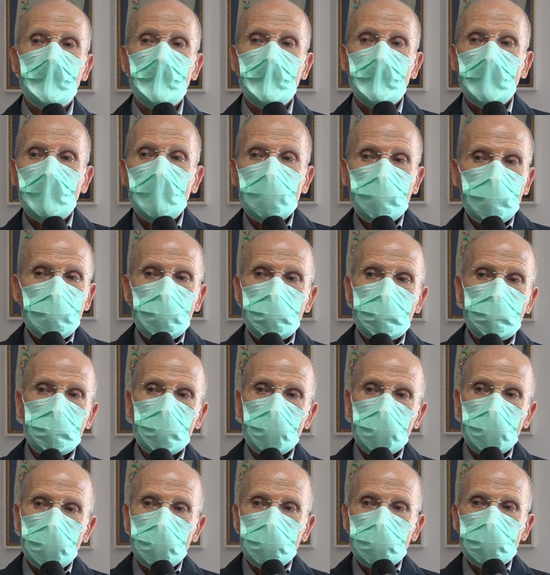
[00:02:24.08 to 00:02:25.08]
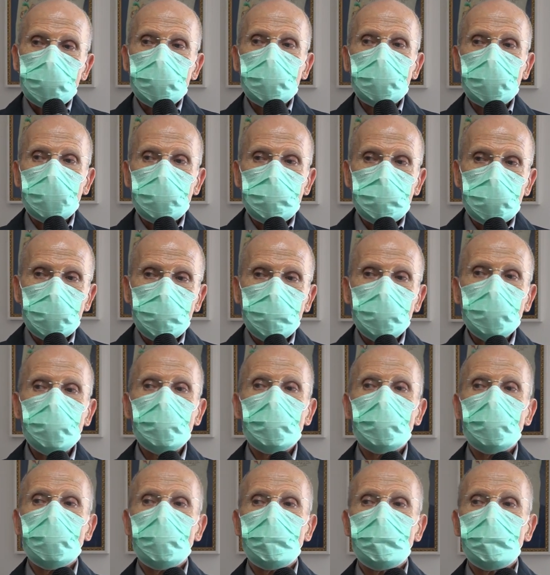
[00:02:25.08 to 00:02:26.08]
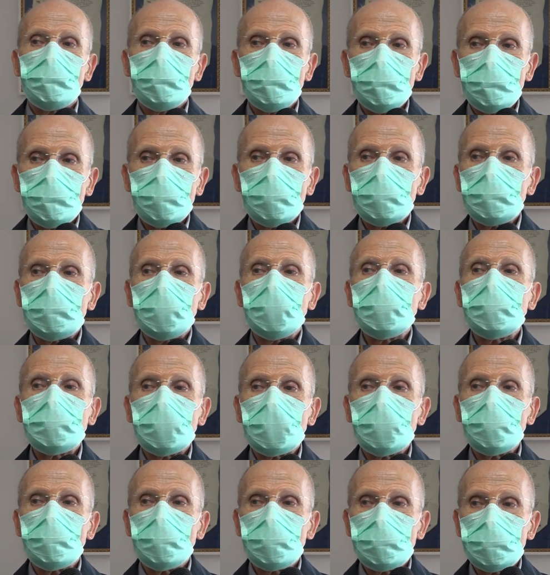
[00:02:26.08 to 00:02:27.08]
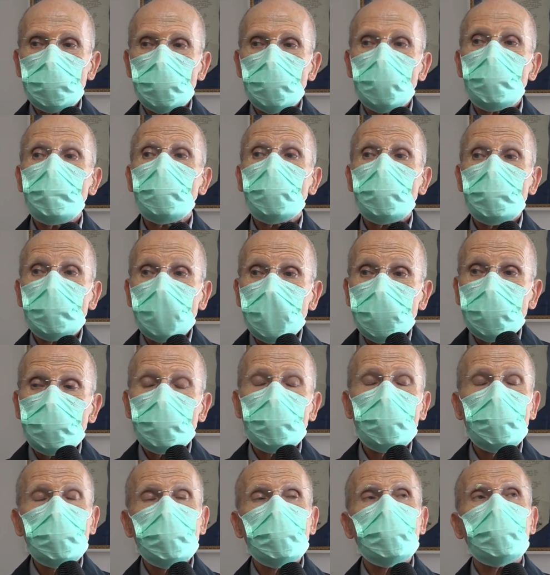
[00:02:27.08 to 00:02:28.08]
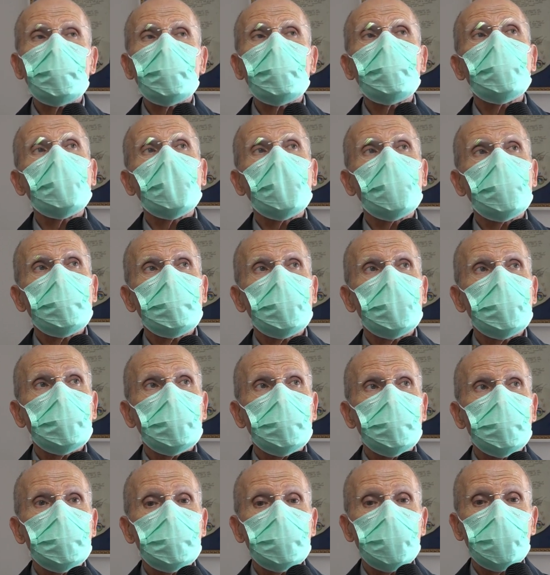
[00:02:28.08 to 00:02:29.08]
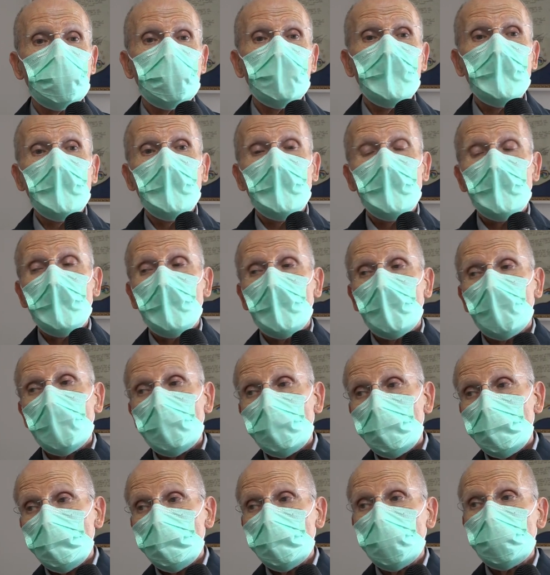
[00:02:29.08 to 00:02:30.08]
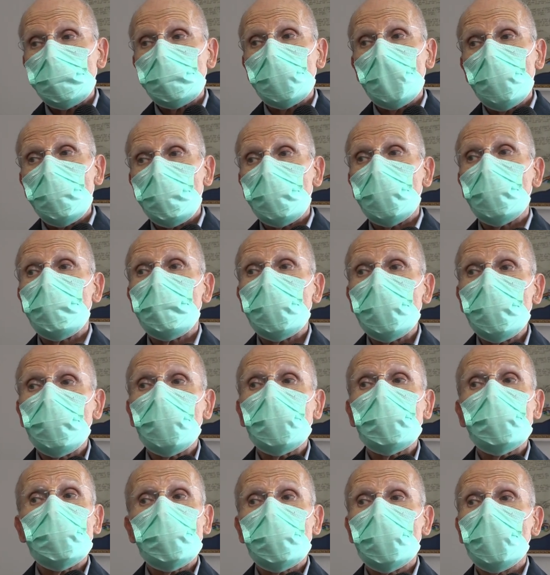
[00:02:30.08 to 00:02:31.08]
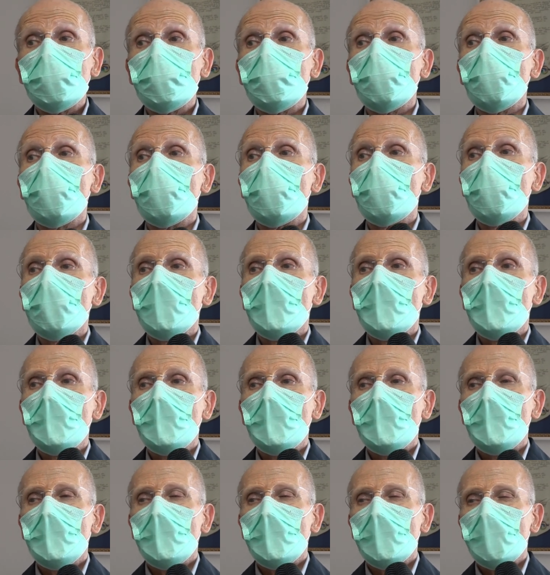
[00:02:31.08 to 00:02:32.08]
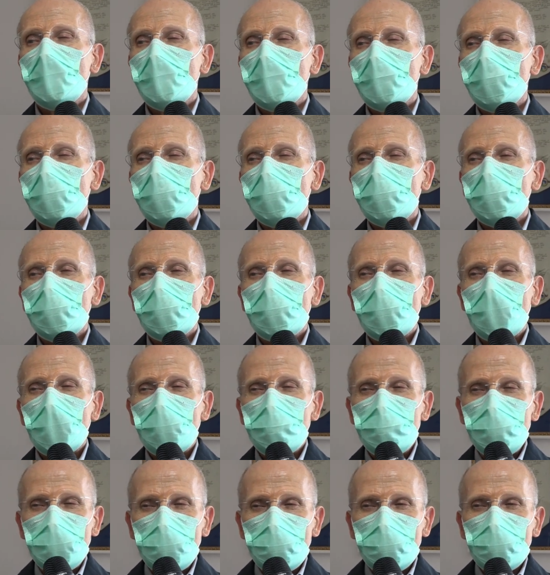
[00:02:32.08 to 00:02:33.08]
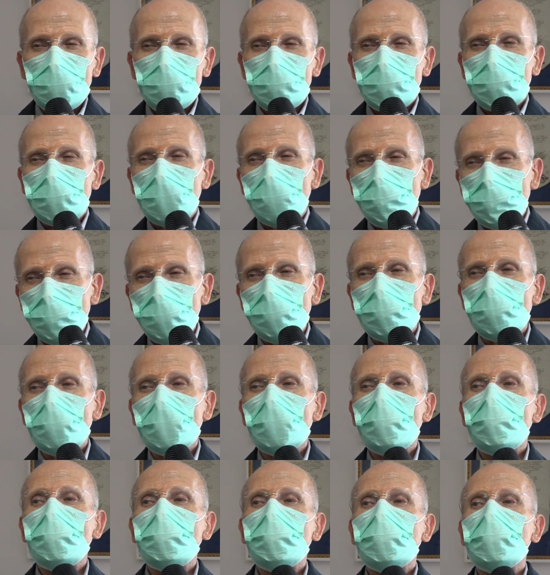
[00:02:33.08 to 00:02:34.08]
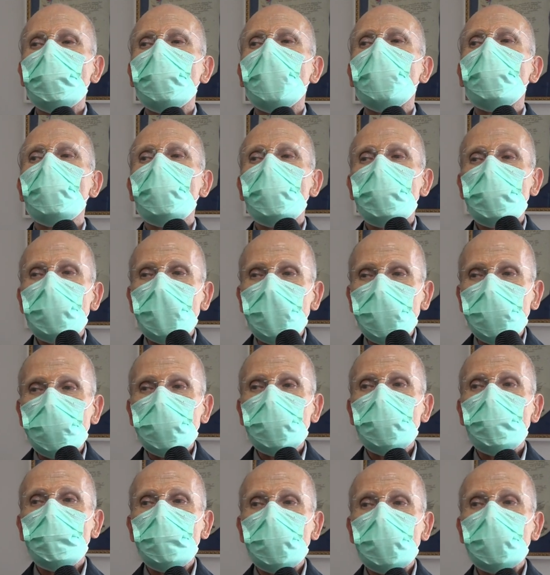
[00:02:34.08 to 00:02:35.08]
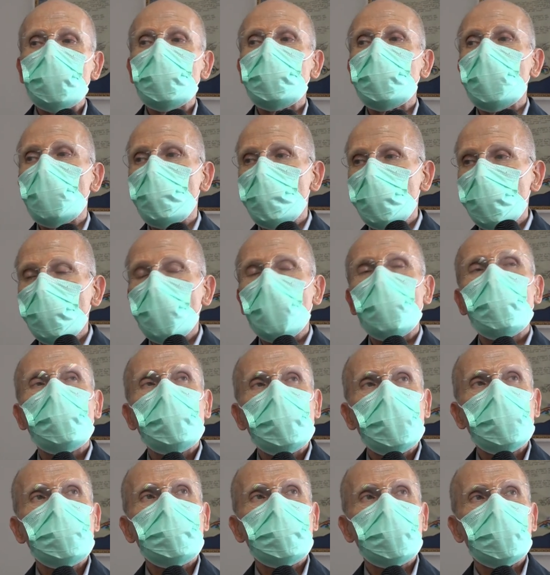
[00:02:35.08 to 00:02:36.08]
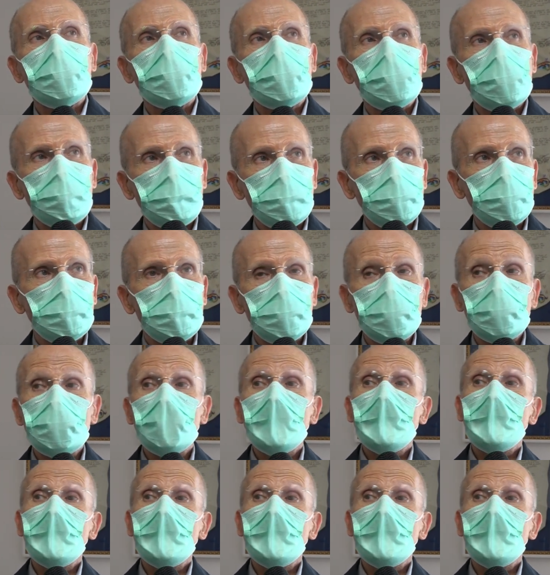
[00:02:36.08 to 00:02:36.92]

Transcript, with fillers: E questo è il ringraziamento più importante che possiamo, protetti ogni giorno nella nostra attività. Una sempre prima dicevo eh, abbiamo capito che potevamo usare perché sapevamo di essere capiti,